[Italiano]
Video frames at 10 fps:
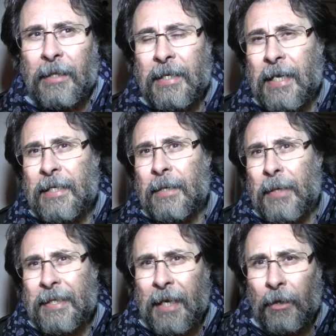di San
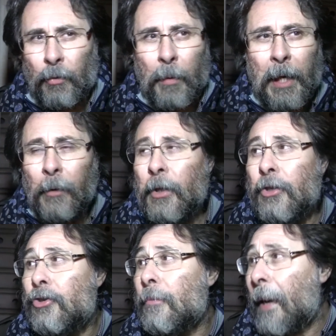Sebastiano
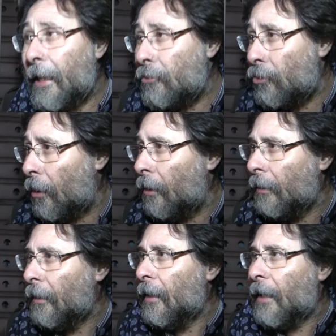2015 penso
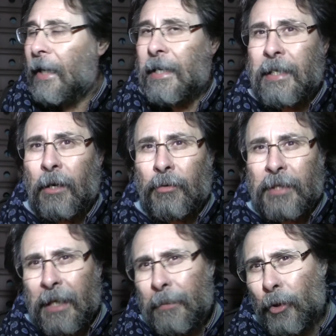che siano
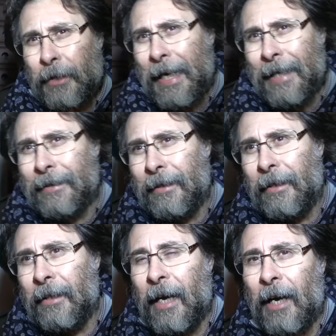stati
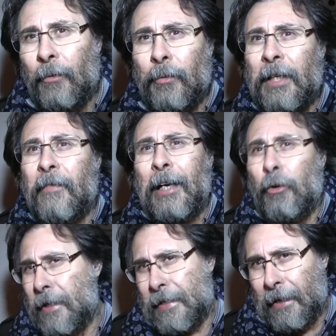portati a un
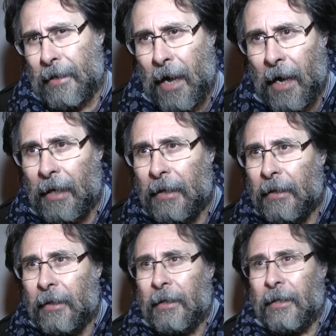livello di Serie A.
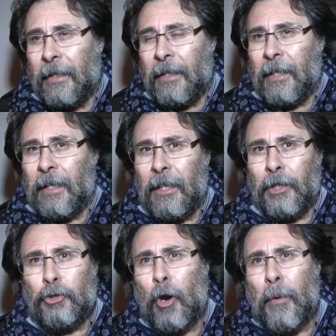
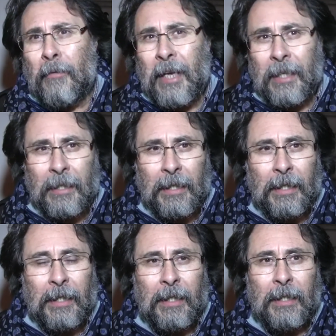Eh, dopo aver
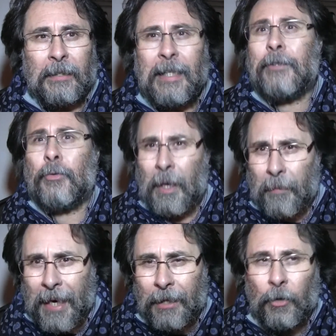eh, dato una
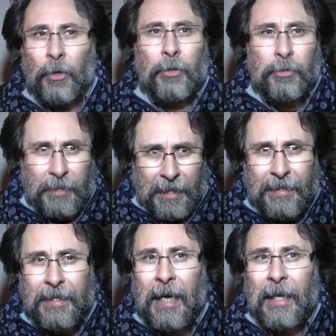mano
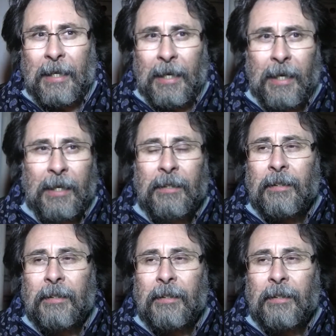sostanziale